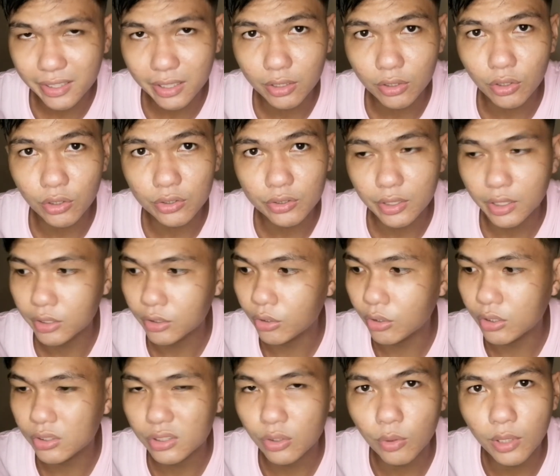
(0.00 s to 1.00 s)

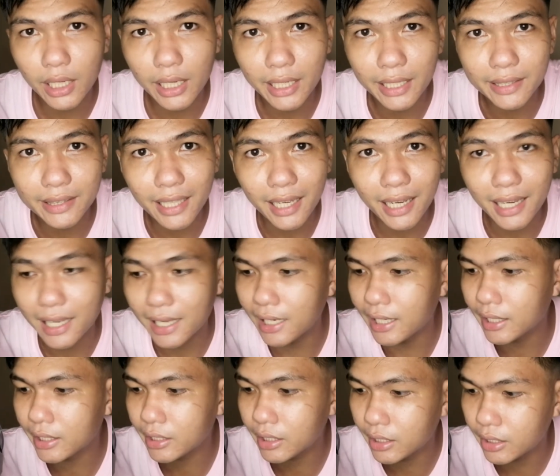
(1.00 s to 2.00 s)
sentro-sentro kasi wala nang
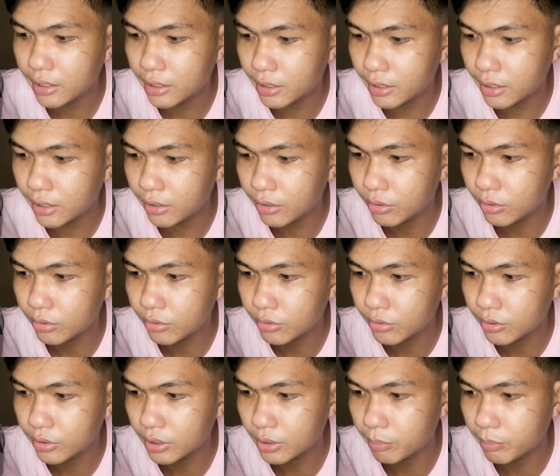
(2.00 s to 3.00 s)
tanggalan yan. Ayun o,
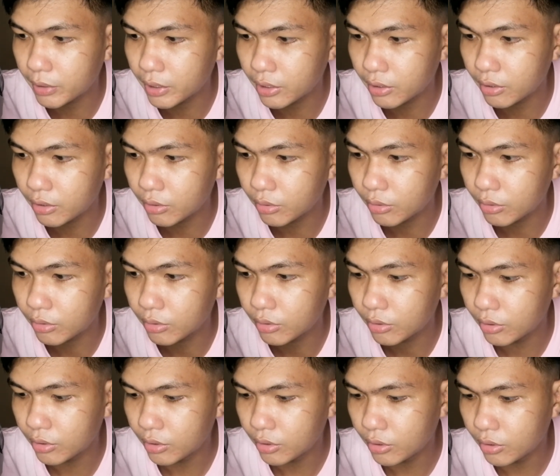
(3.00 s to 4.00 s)
ipit na.
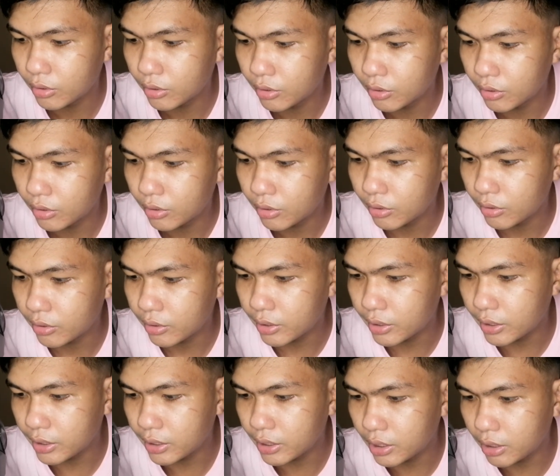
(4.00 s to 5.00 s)

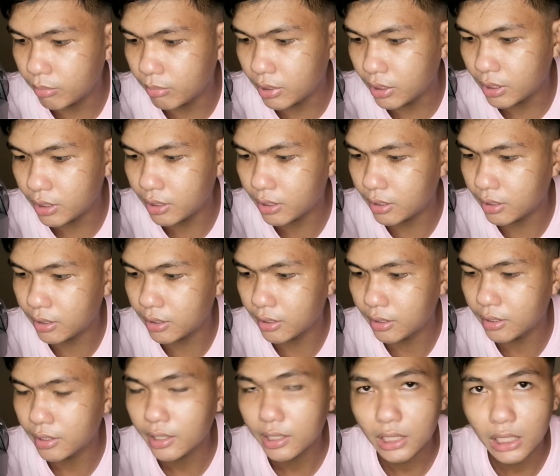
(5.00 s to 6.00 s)
Ayun. di ba?
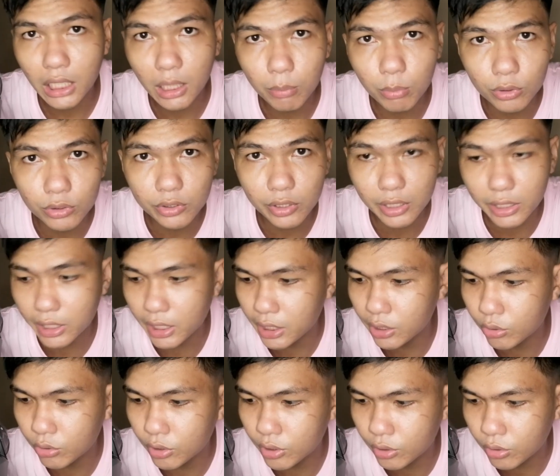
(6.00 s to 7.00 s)
Tapos,
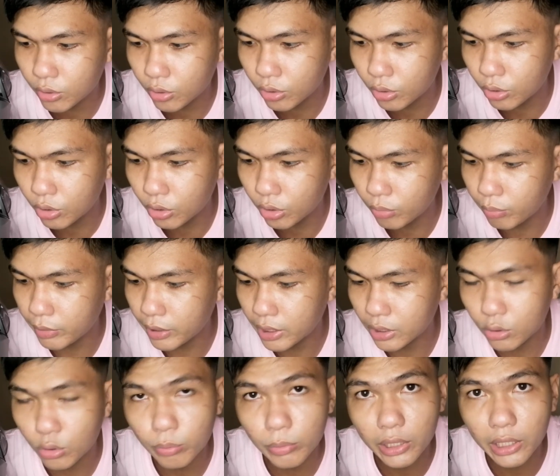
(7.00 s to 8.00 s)
idiin nyo ng todo
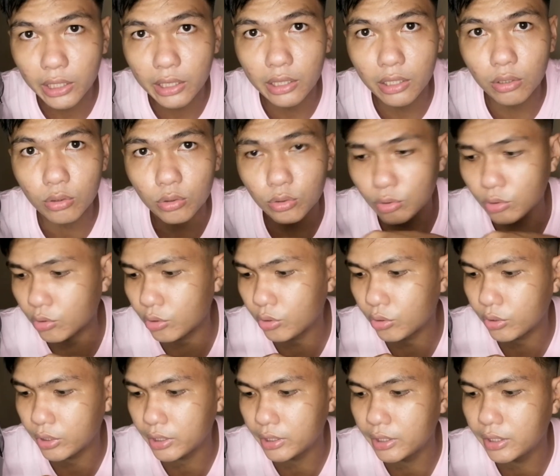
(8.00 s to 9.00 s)
para dumikit ng husto
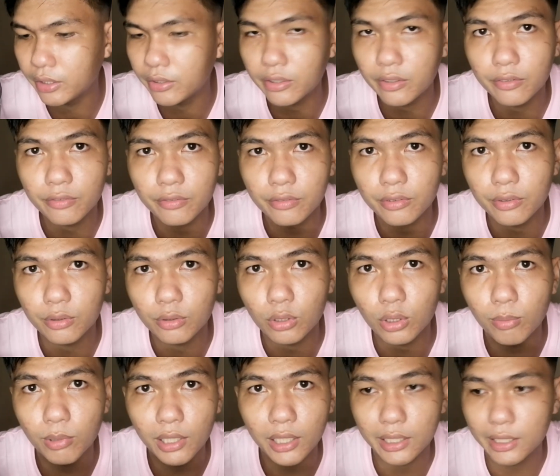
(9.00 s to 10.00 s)
yung adhesive, yung
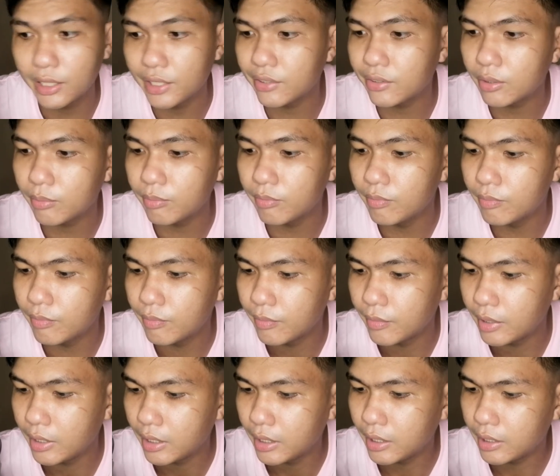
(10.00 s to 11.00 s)
double adhesive
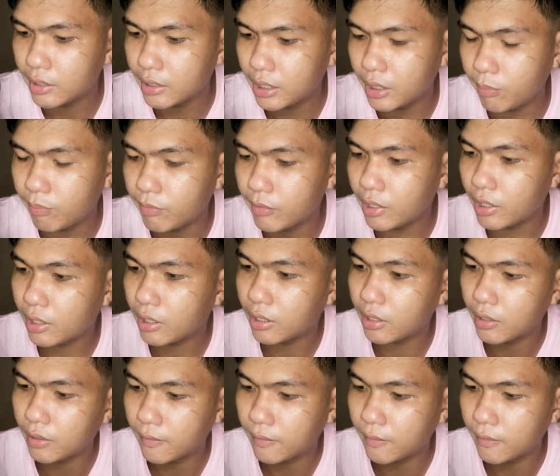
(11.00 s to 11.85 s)
case niya.